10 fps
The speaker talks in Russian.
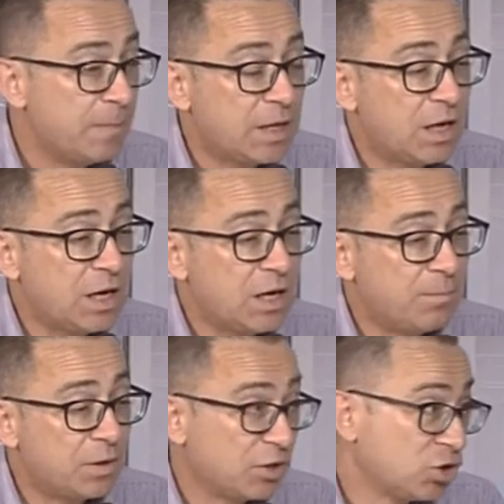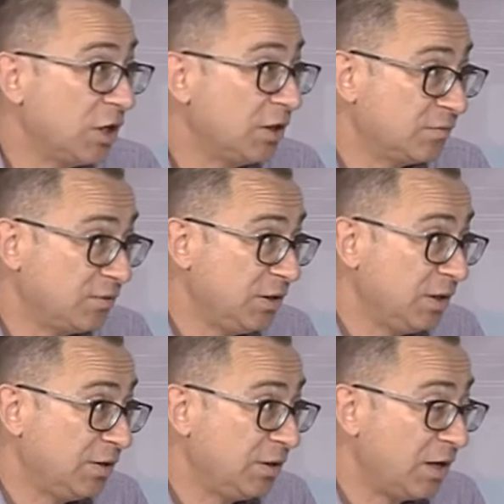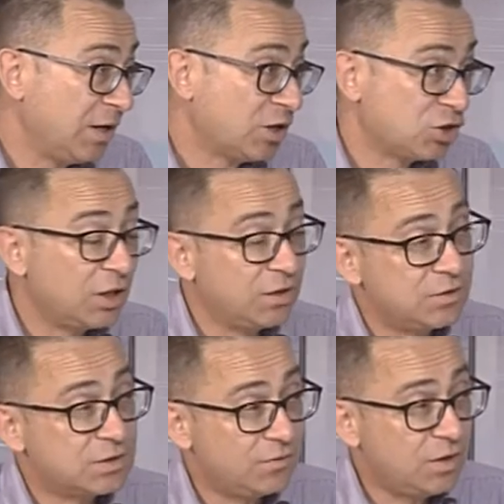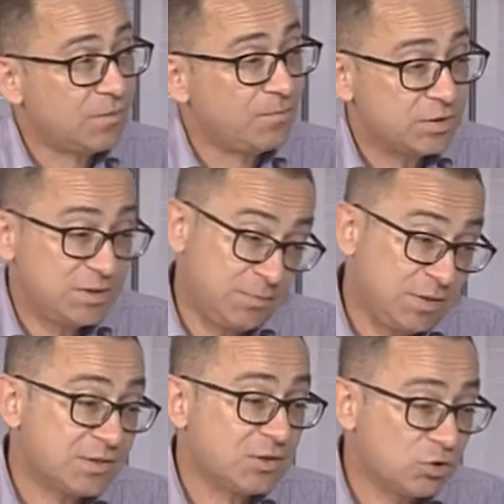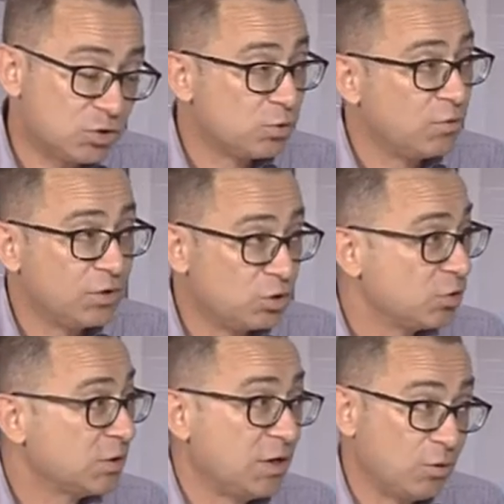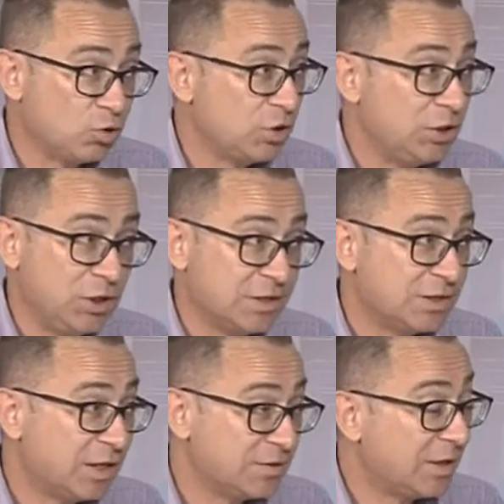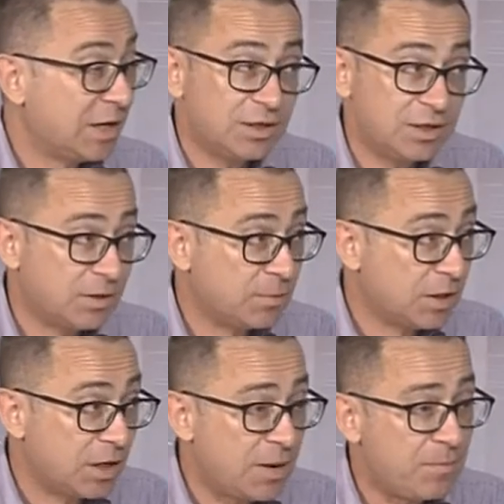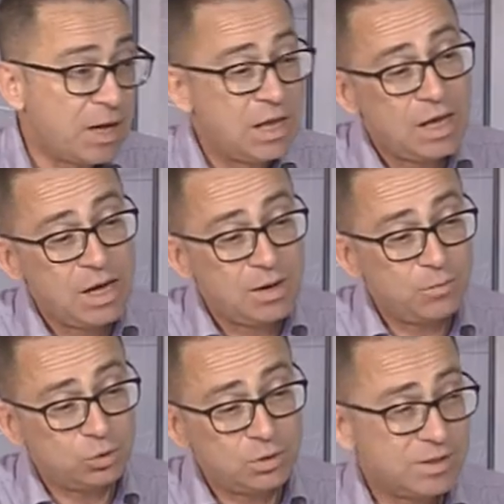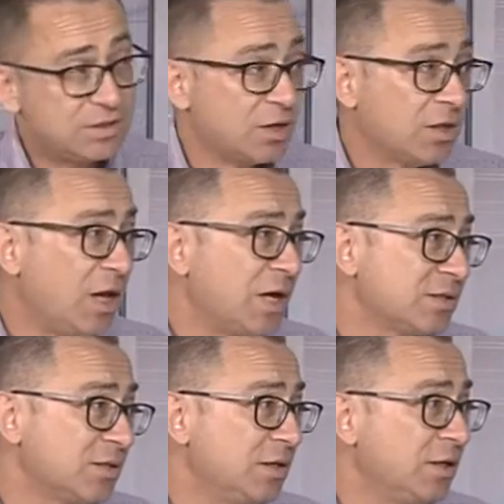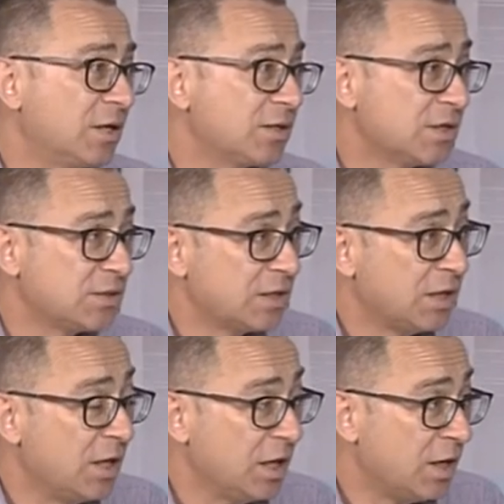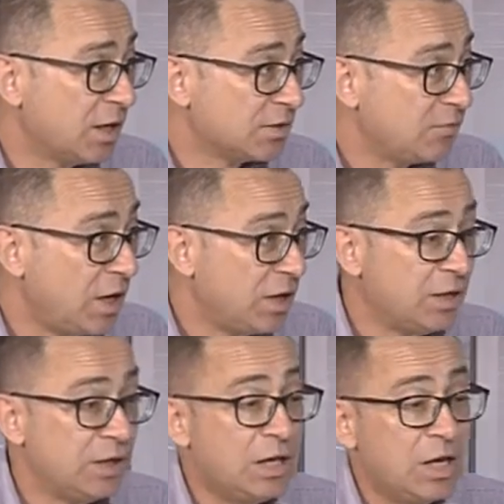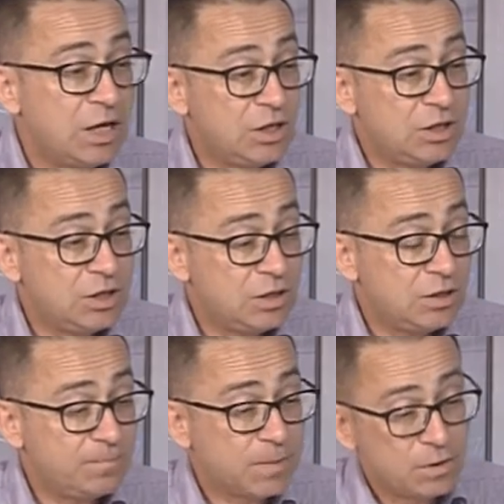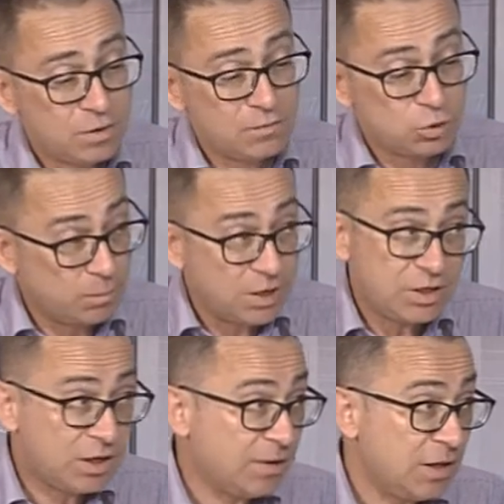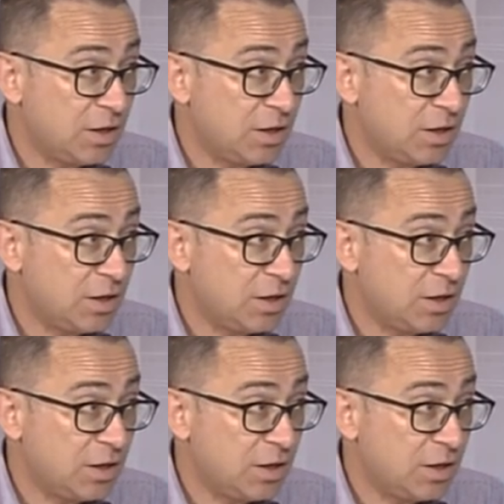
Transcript: Э, приглашают всех на Каштановый сквер. С 17 часов начнется хорошая, интересная, развлекательная программа. Будут и мастер-классы, и казацкие разваги, и э, выступления